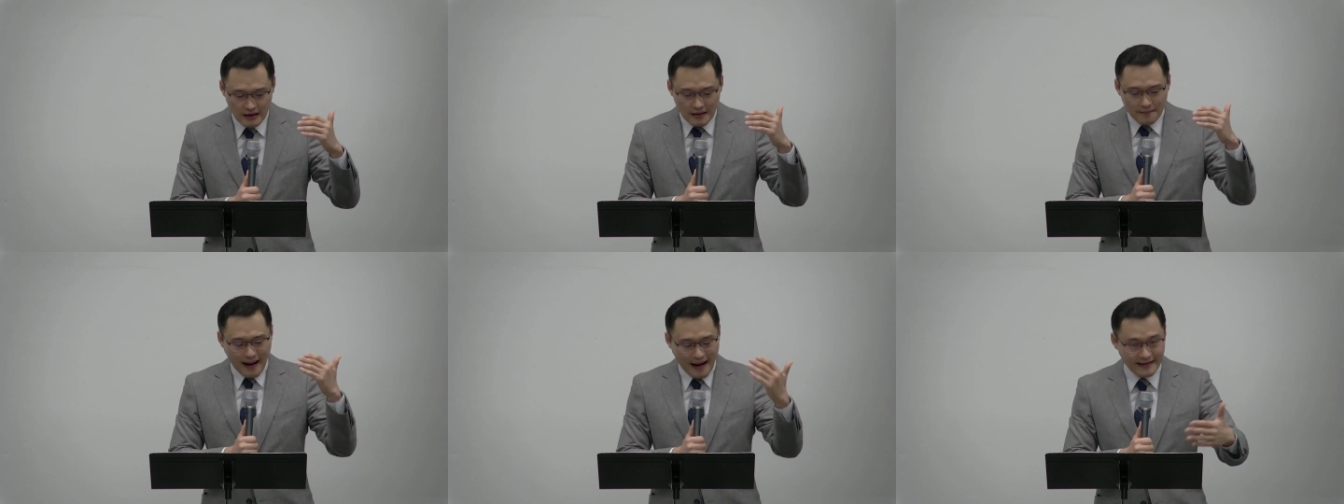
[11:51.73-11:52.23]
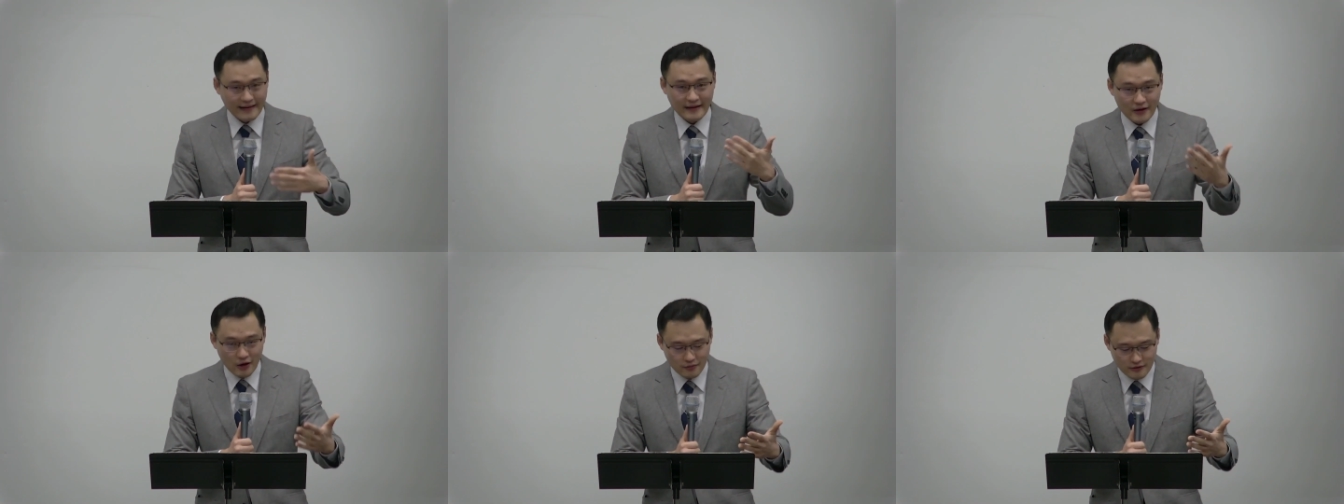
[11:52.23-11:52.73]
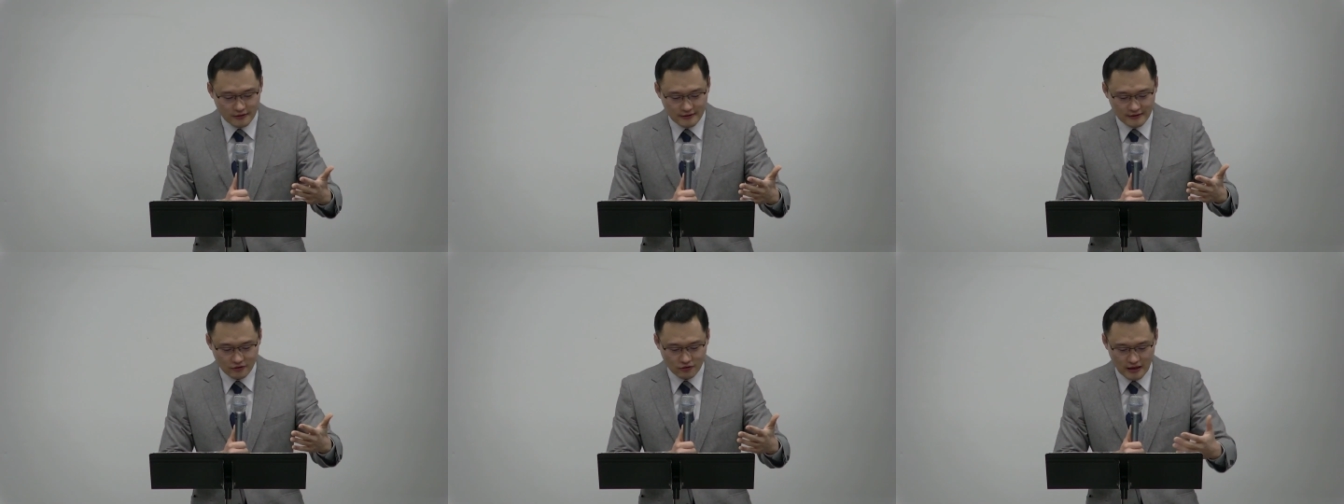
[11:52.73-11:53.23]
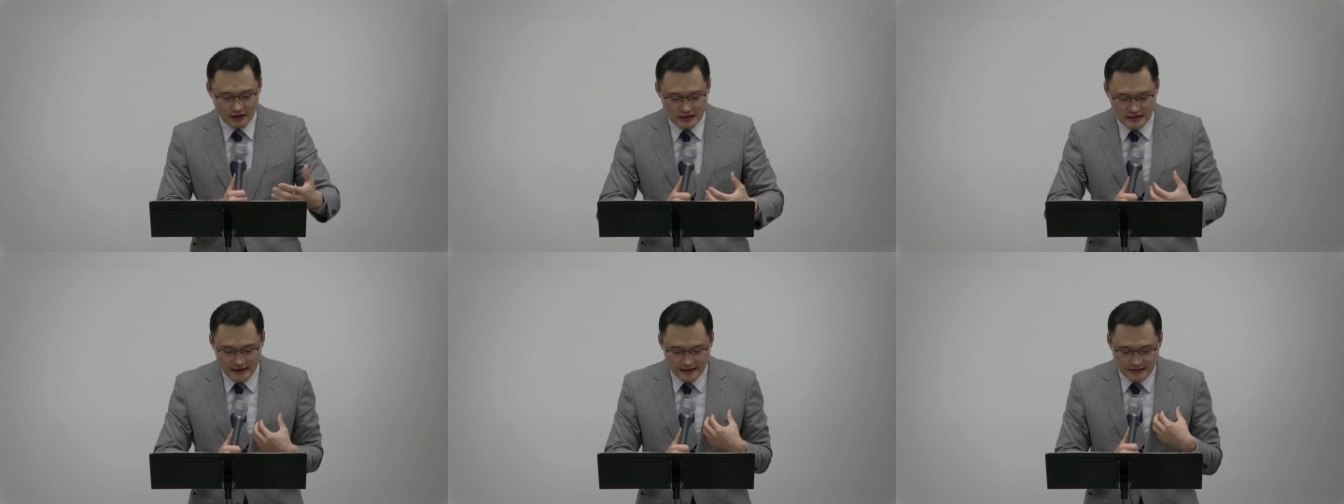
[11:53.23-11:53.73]
만에 하나 여러분 우리가
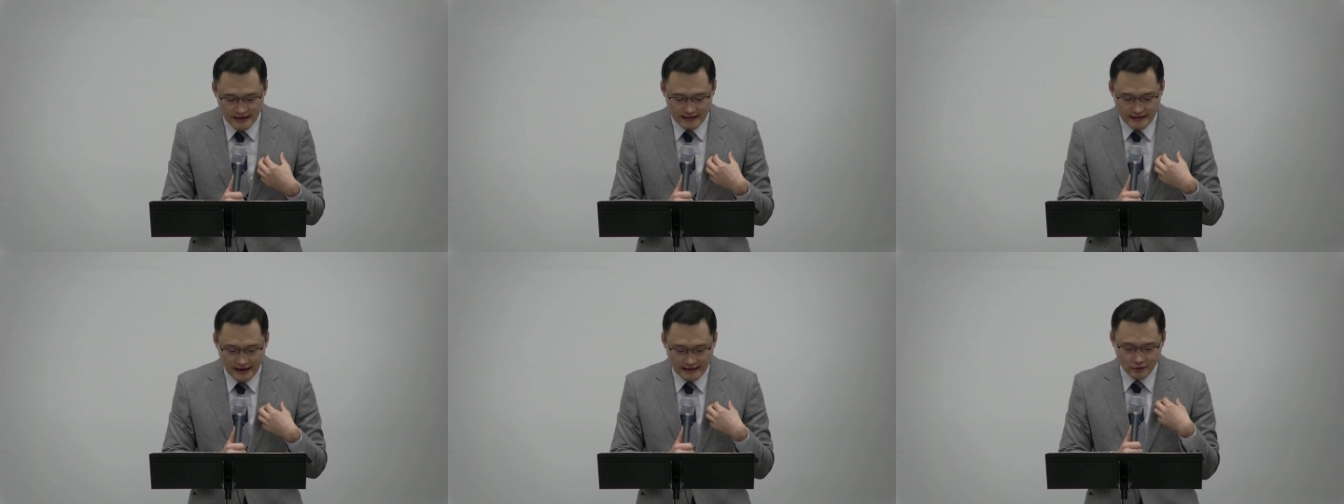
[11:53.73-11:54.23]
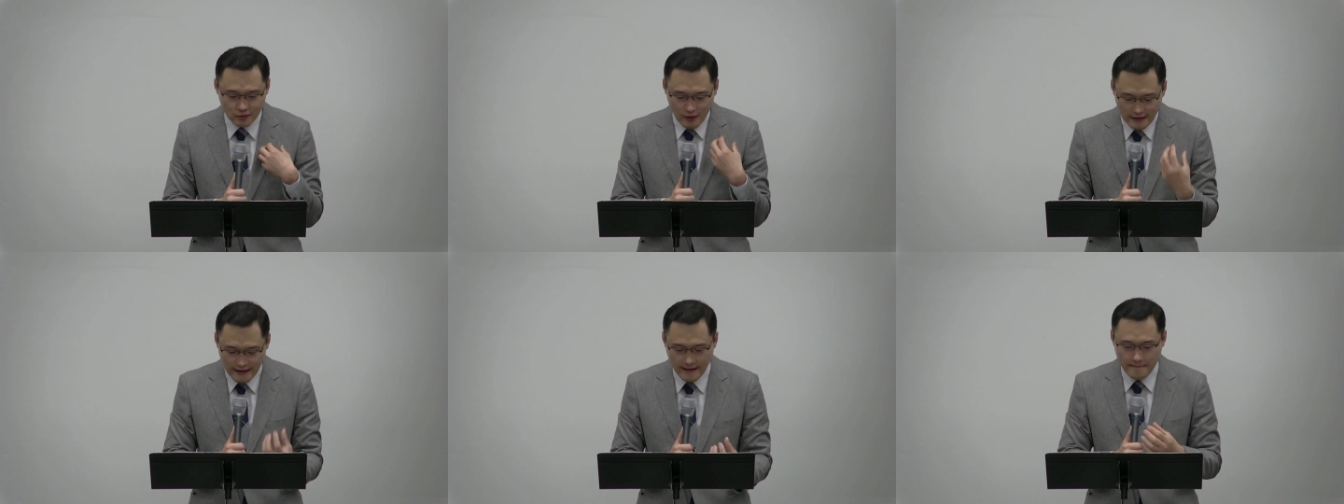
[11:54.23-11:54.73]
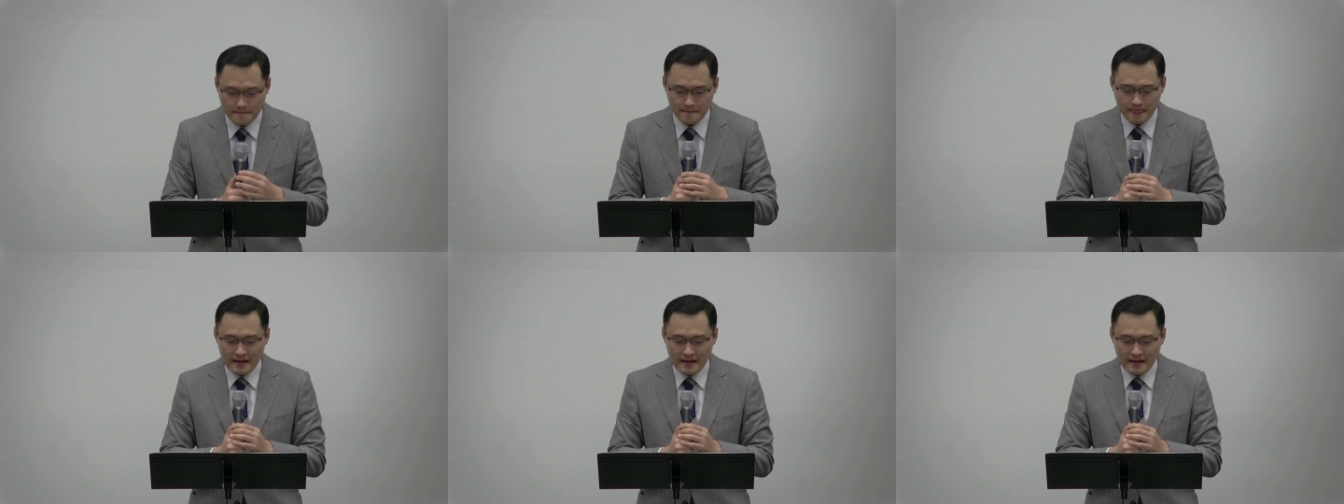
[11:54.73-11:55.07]
신앙생활을 하는 동안에